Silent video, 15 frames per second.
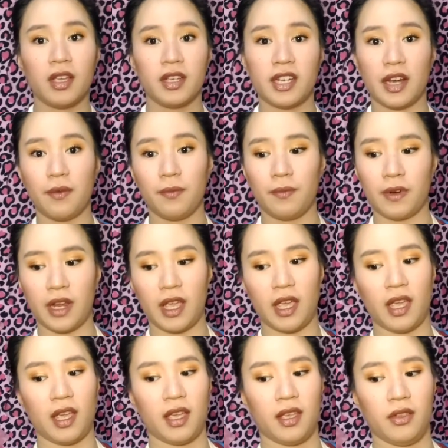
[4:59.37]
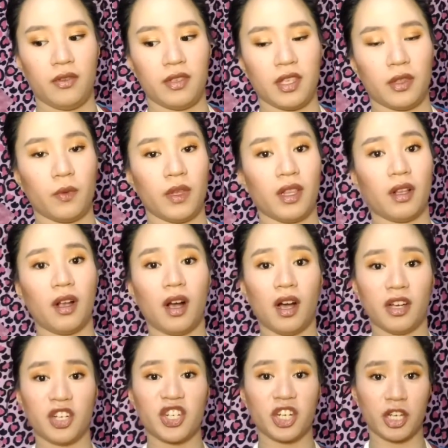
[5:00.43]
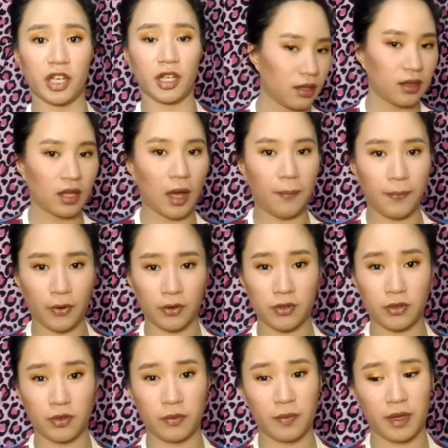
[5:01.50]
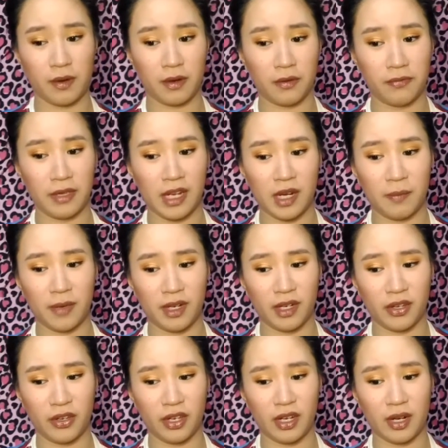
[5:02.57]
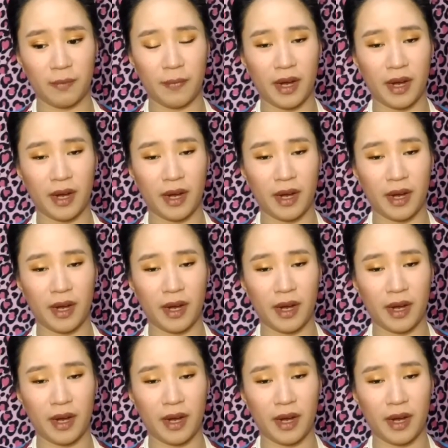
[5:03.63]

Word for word: syempre, use it with caution. Tapos, kung may feel naman kayo na